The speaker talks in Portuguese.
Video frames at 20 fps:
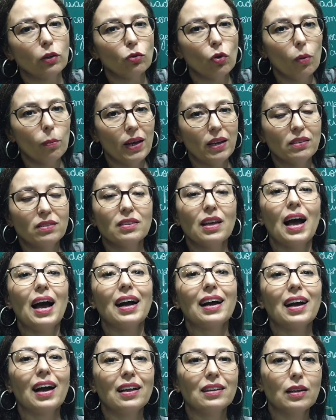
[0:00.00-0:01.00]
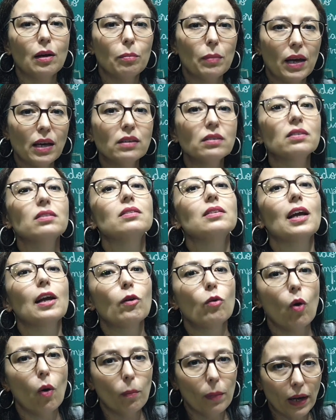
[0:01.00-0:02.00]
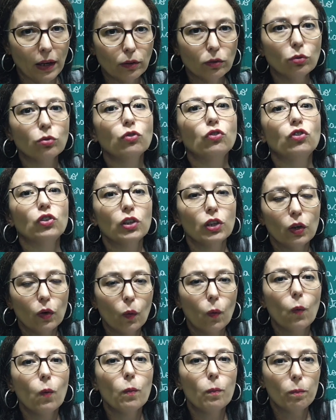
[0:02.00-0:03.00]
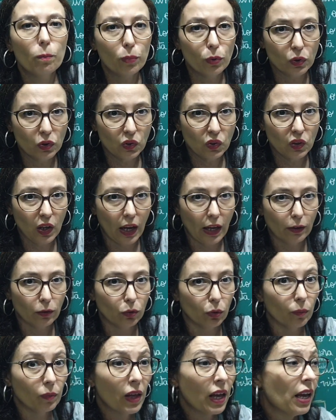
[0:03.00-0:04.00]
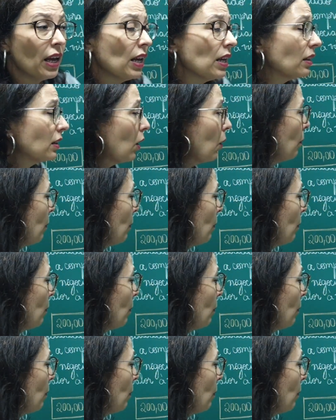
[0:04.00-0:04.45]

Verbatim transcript: ao mês. A cada mês tem um aumento de 1%. Então